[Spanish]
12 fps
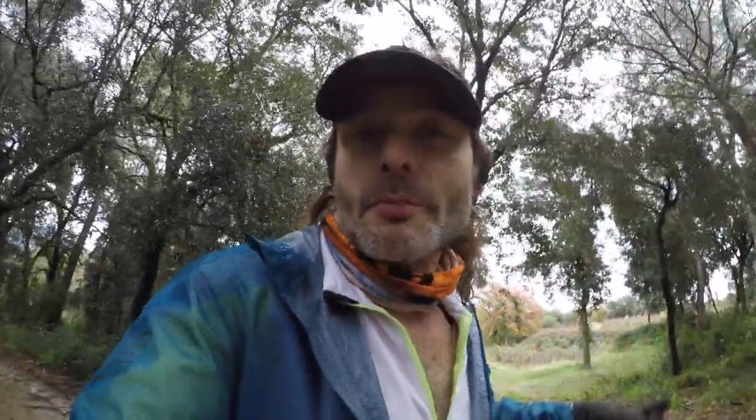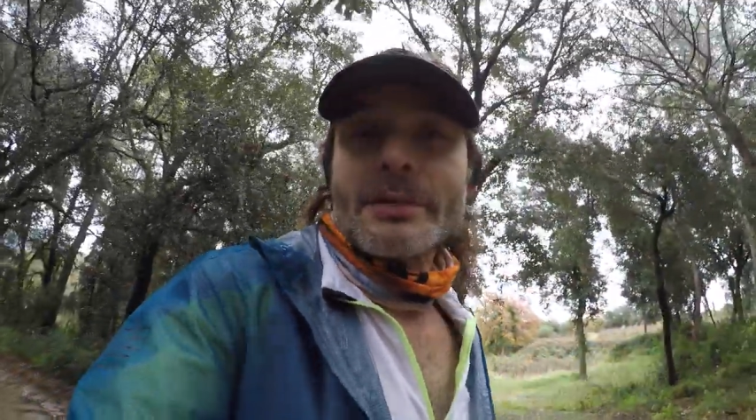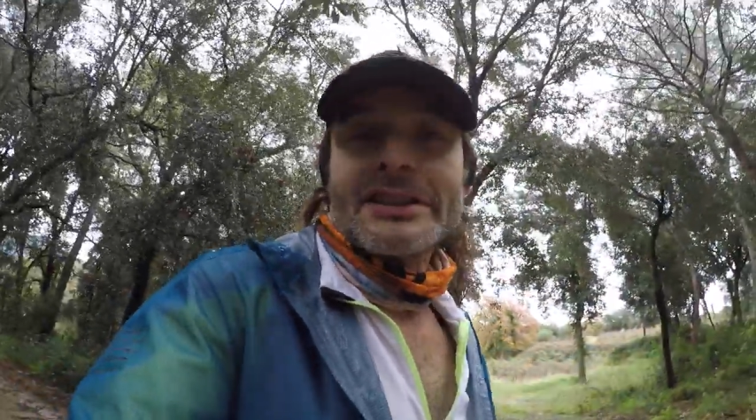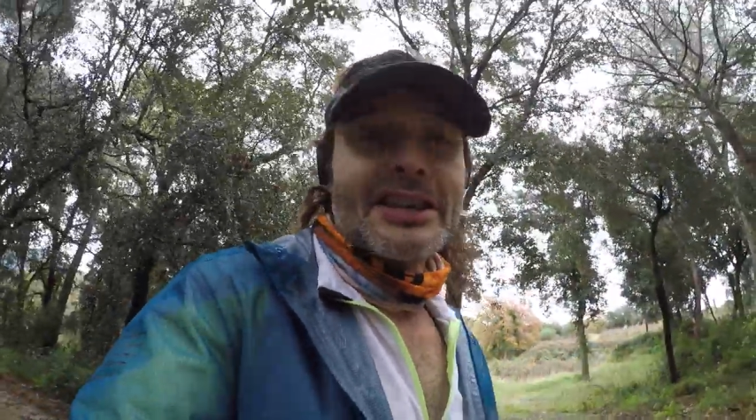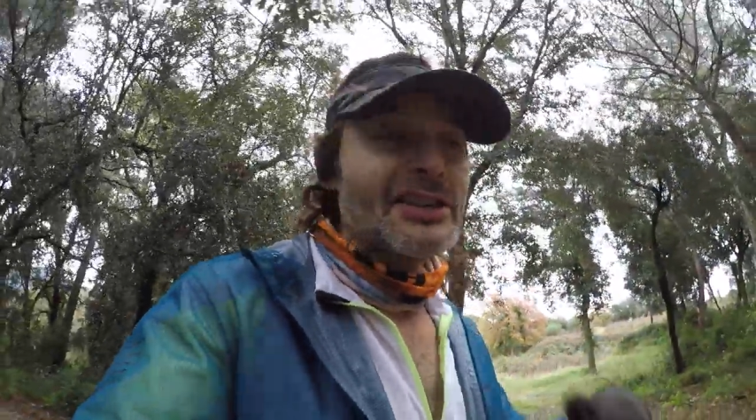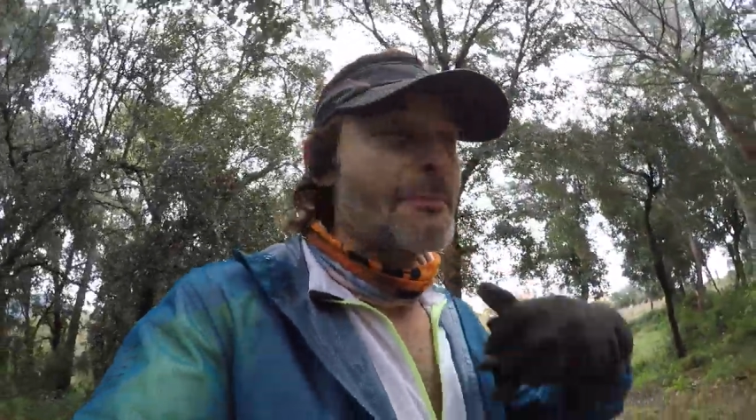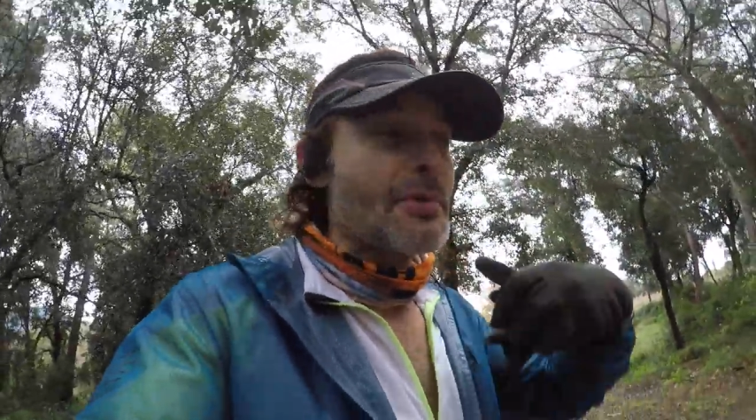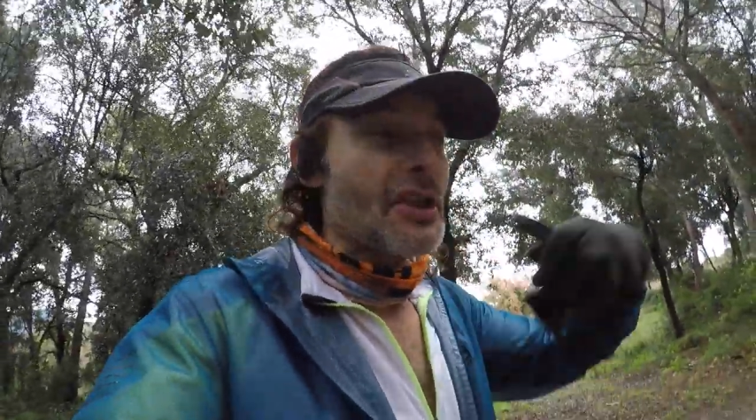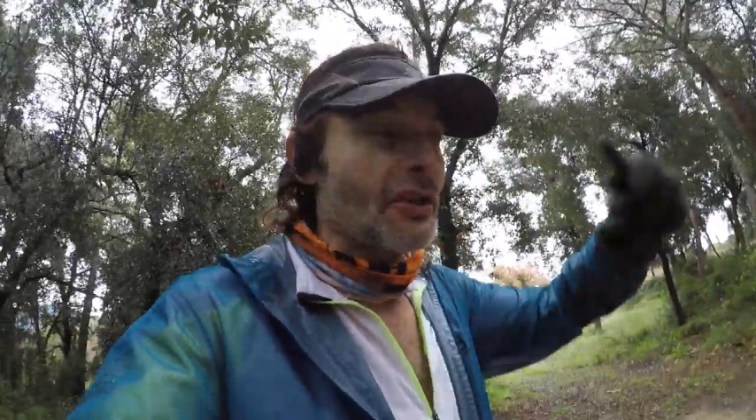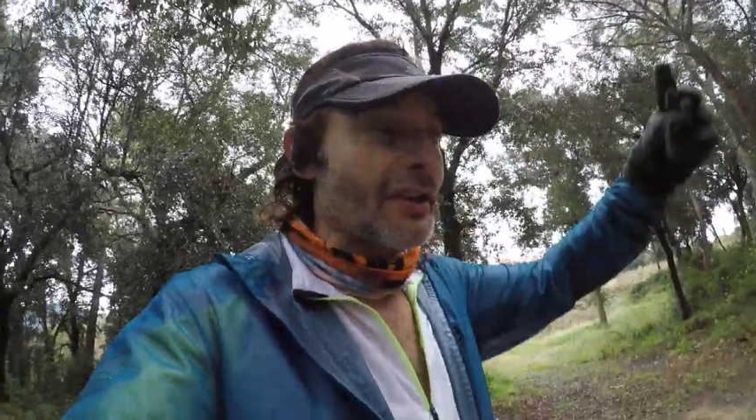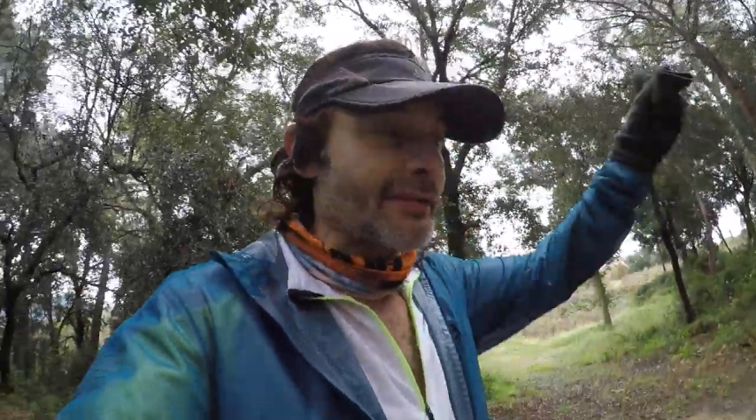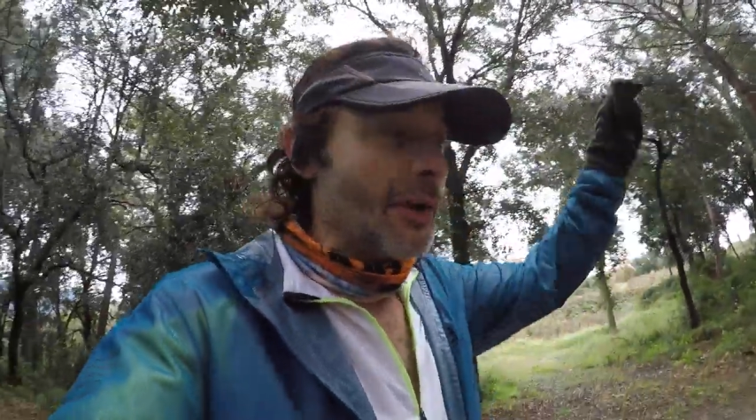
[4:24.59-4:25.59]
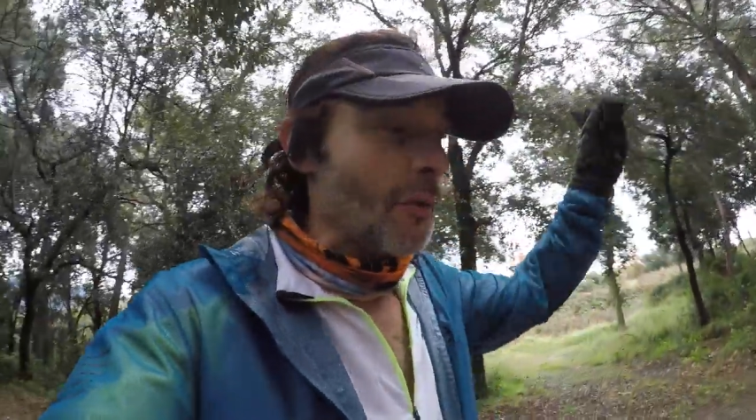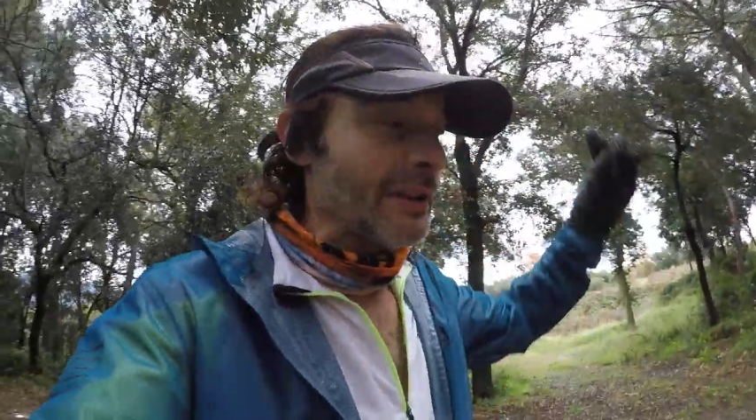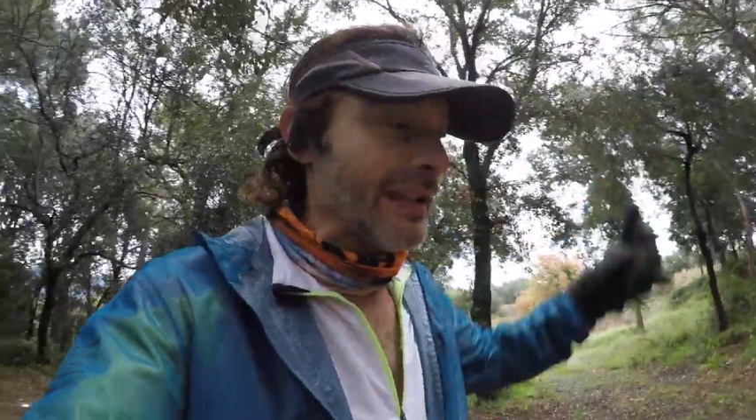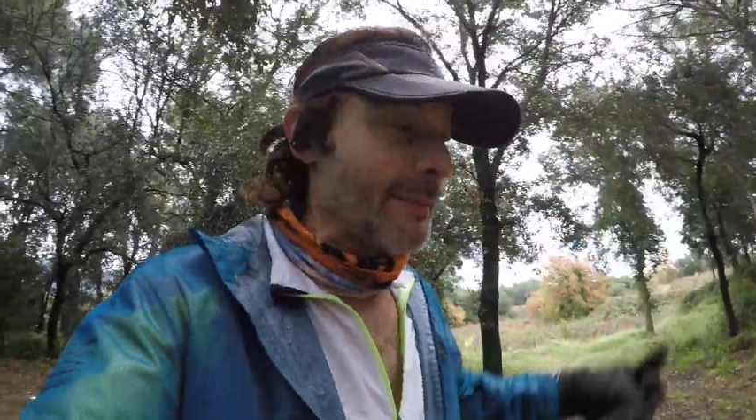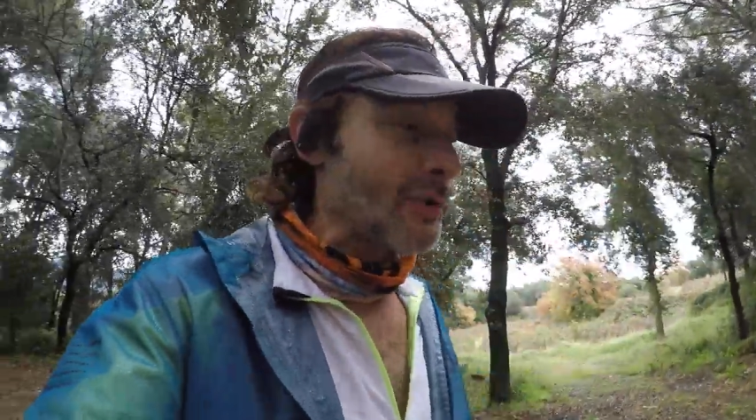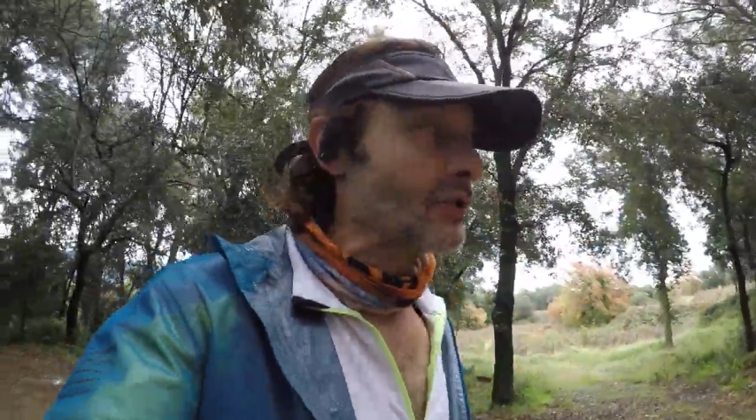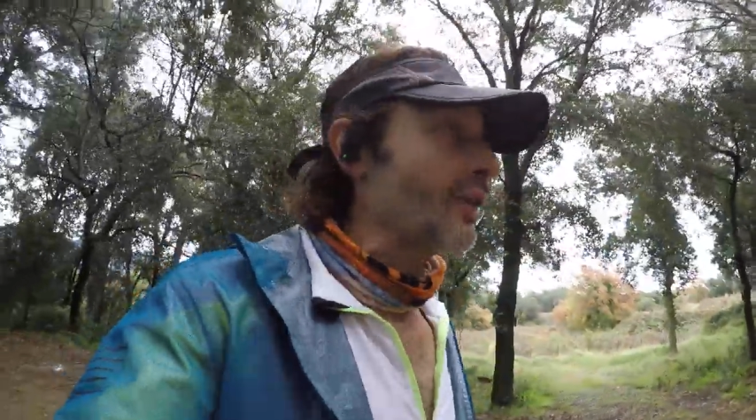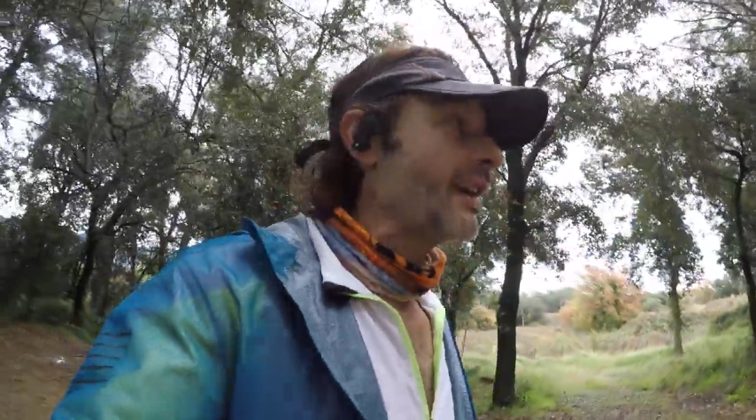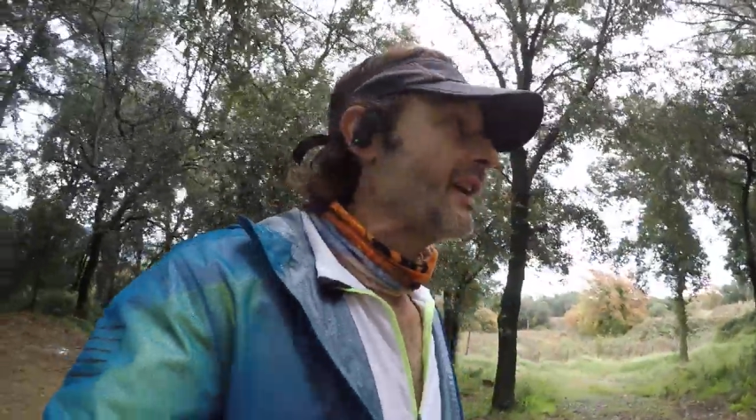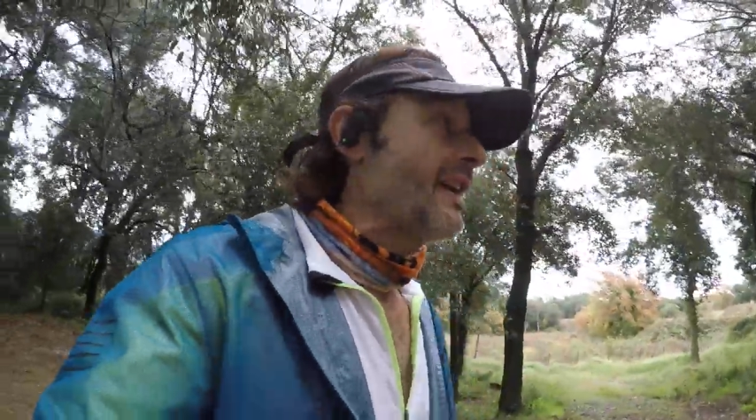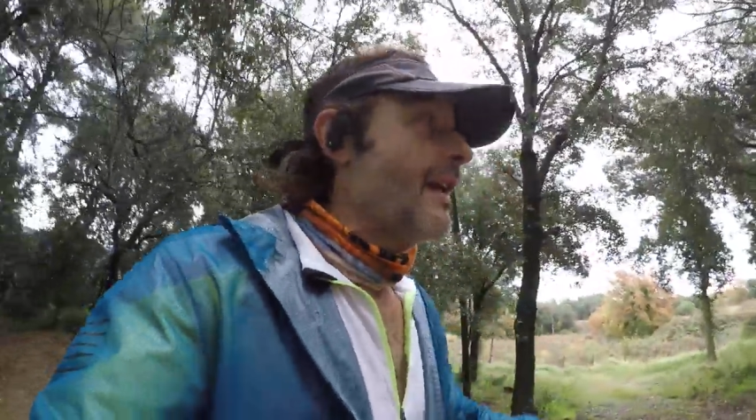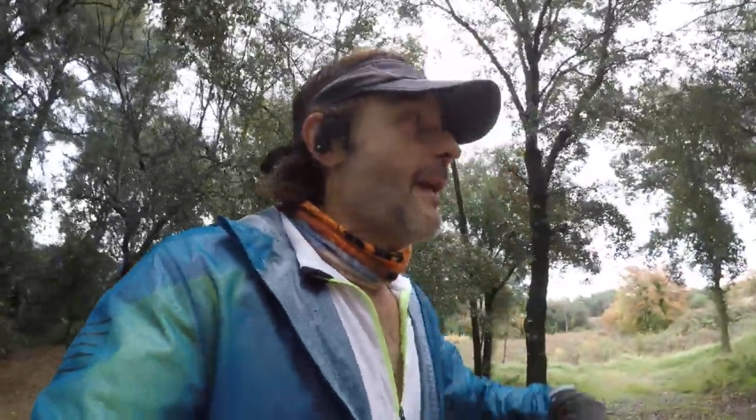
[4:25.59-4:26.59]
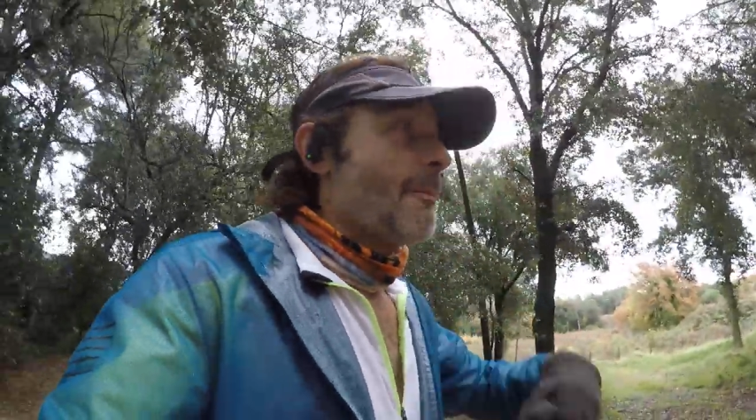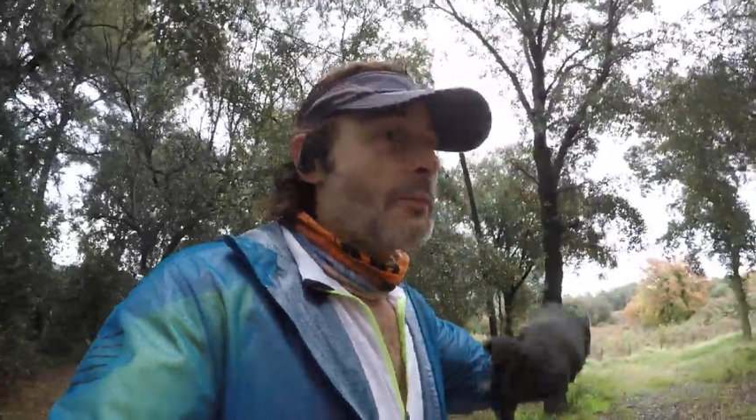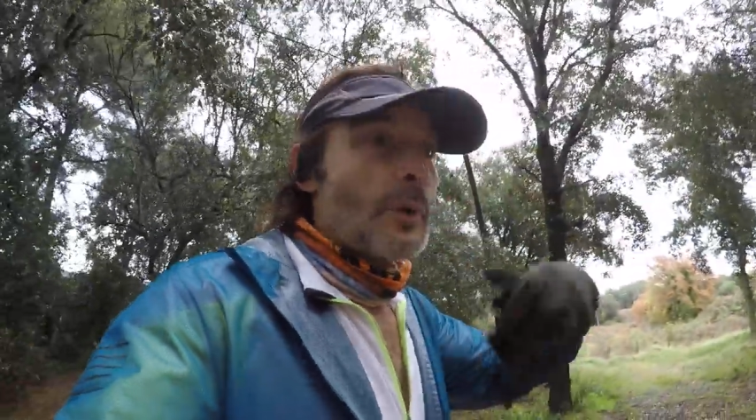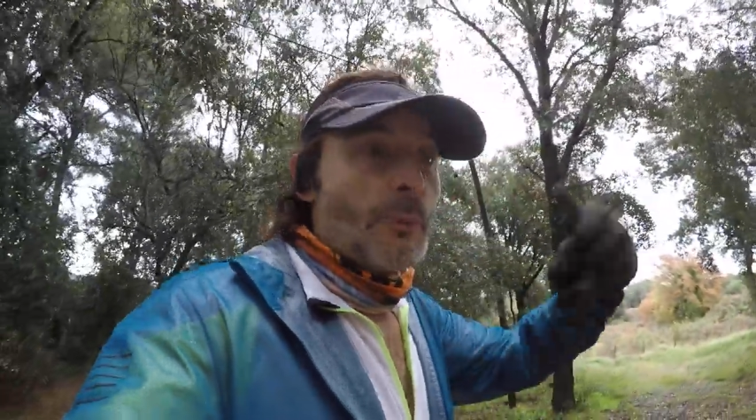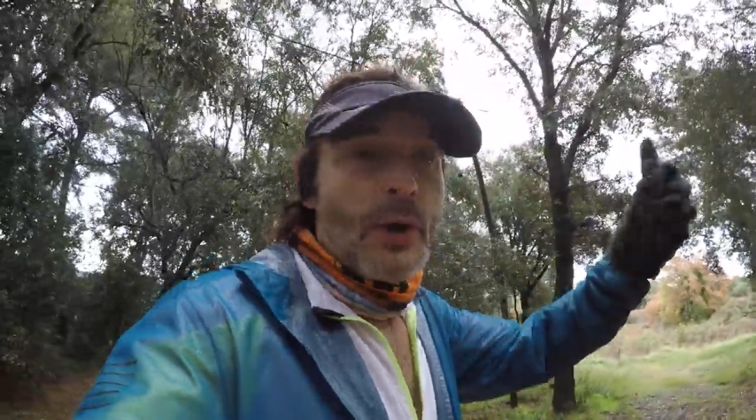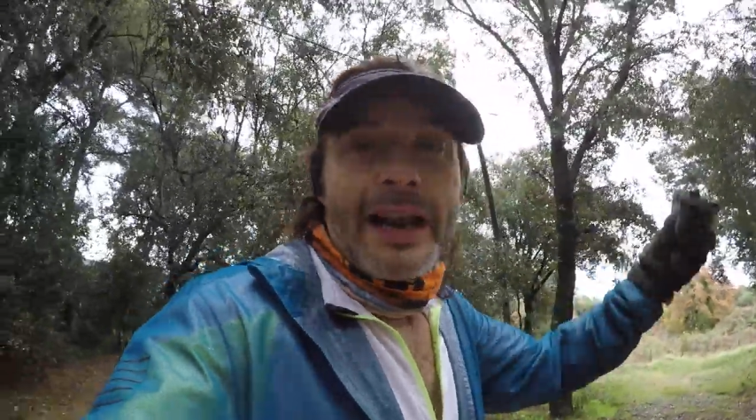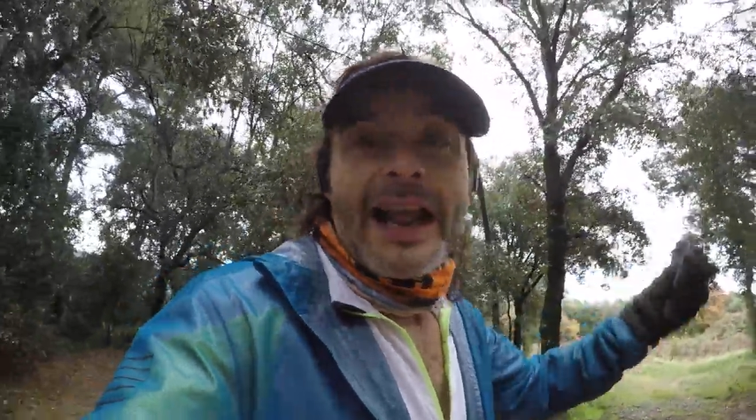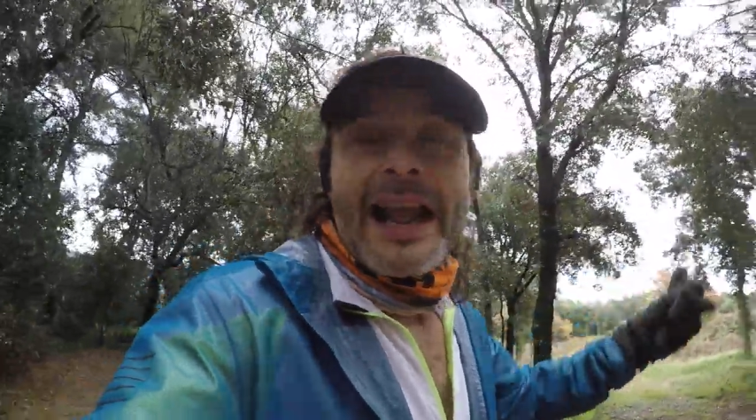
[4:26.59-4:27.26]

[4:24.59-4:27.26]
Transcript: Me interesan vídeos de 50 minutos ahí por poner